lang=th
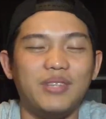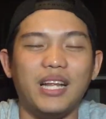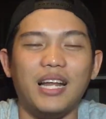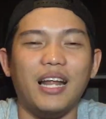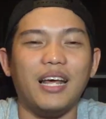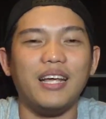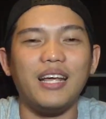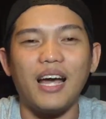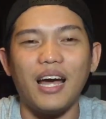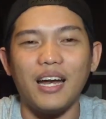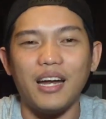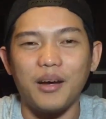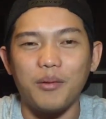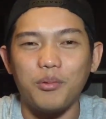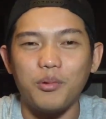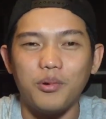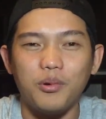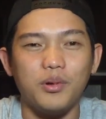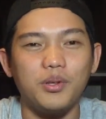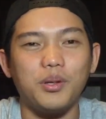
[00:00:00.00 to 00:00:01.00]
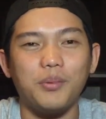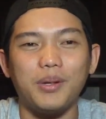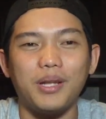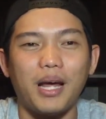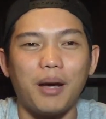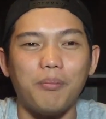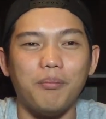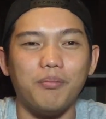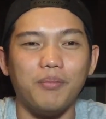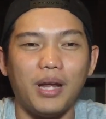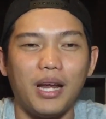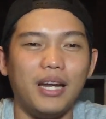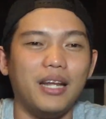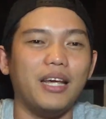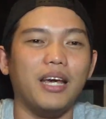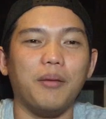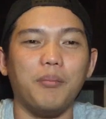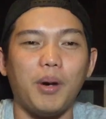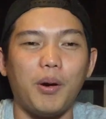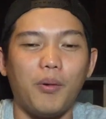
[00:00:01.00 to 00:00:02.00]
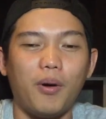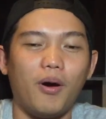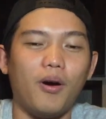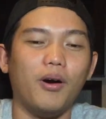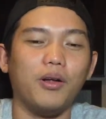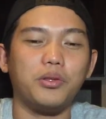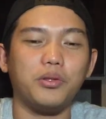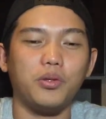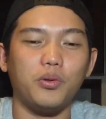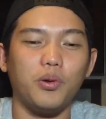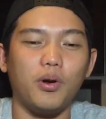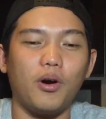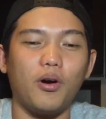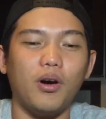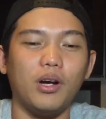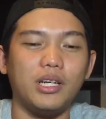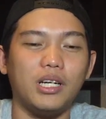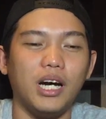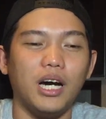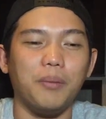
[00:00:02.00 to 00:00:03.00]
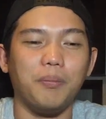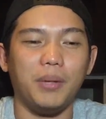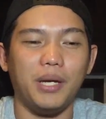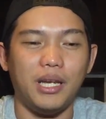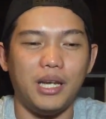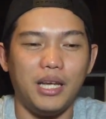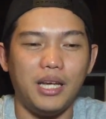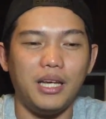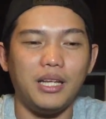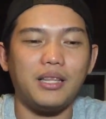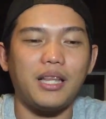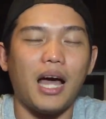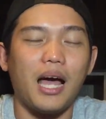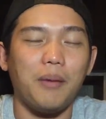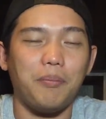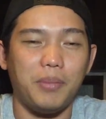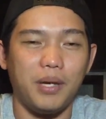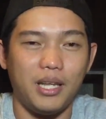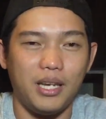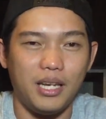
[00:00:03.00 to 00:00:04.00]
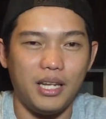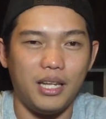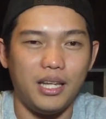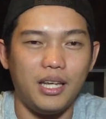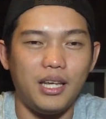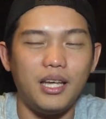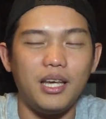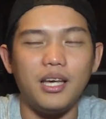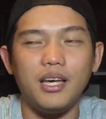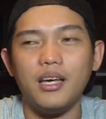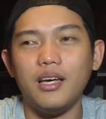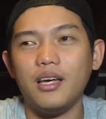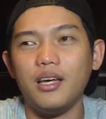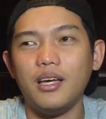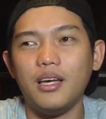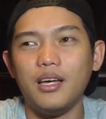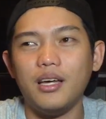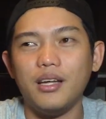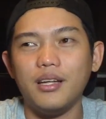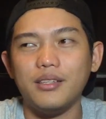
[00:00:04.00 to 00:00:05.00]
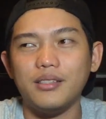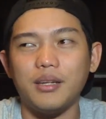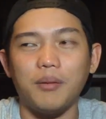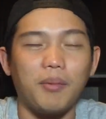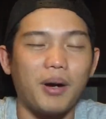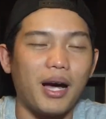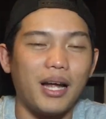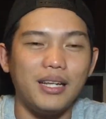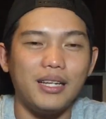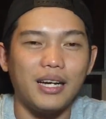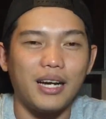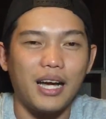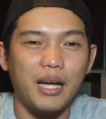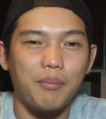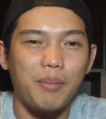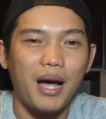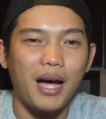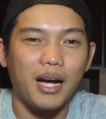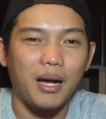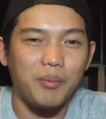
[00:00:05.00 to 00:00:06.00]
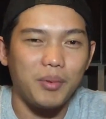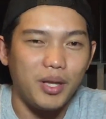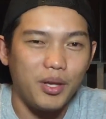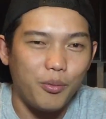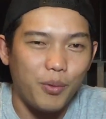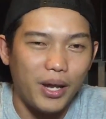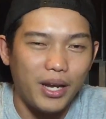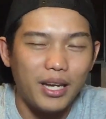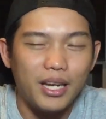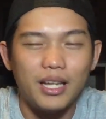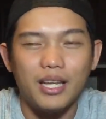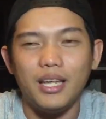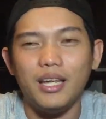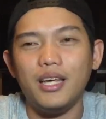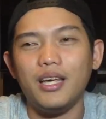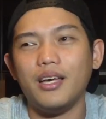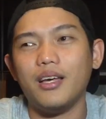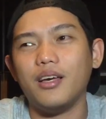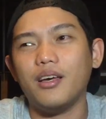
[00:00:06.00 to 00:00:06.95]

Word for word: หลายๆอย่างนะครับคุณก็จะไปทำรายละเอียดมาว่าอ๋อตัวละครเกิดปีนี้ตายปีนี้สำคัญยังไงบ้างกับอีเวนต์นี้